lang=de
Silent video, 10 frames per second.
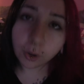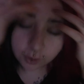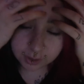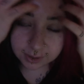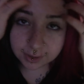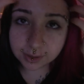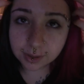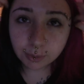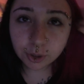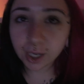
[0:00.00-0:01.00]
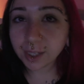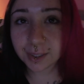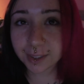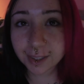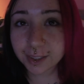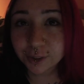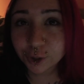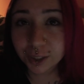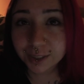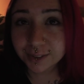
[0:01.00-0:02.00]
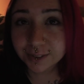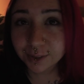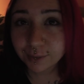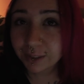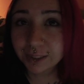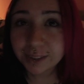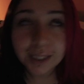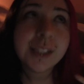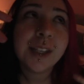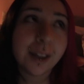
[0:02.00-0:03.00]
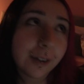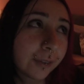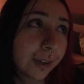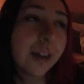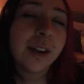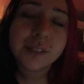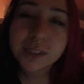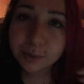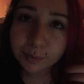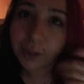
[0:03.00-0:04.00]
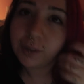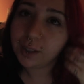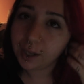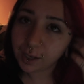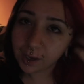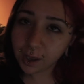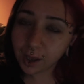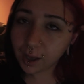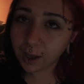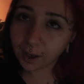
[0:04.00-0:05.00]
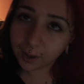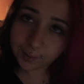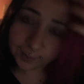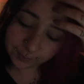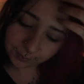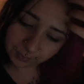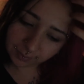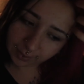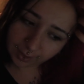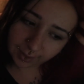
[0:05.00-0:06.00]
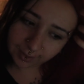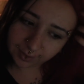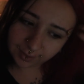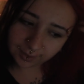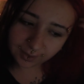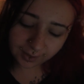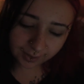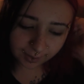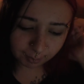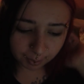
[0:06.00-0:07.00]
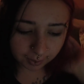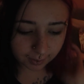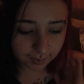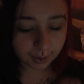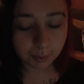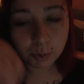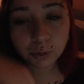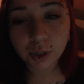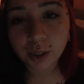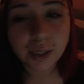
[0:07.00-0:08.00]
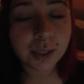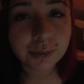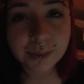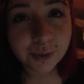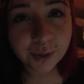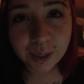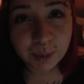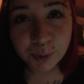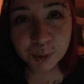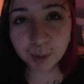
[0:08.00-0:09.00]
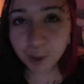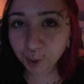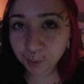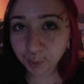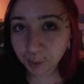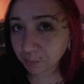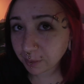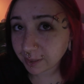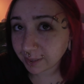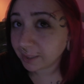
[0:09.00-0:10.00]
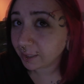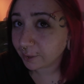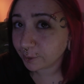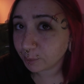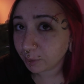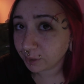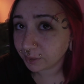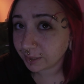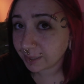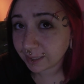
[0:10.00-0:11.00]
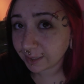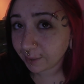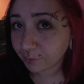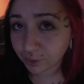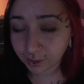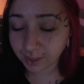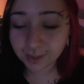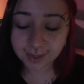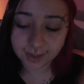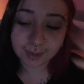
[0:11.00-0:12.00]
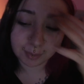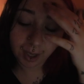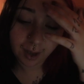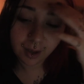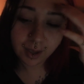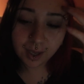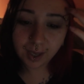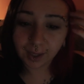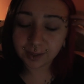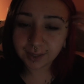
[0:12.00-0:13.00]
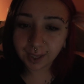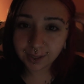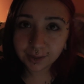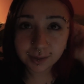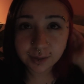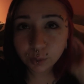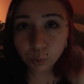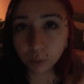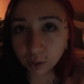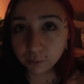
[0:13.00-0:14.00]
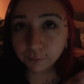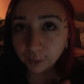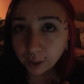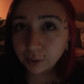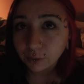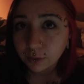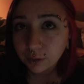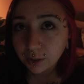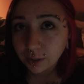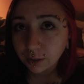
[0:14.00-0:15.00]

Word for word: Und das ist jetzt wahrscheinlich gerade die schlechteste Qualität ever, aber es ist mir auch egal. Ähm, ich bin jetzt an einem Punkt angelangt, ich muss mein Augenbrauenpiercing rausmachen. Das hat einfach keinen Sinn mehr. Es hängt jetzt ungefähr noch.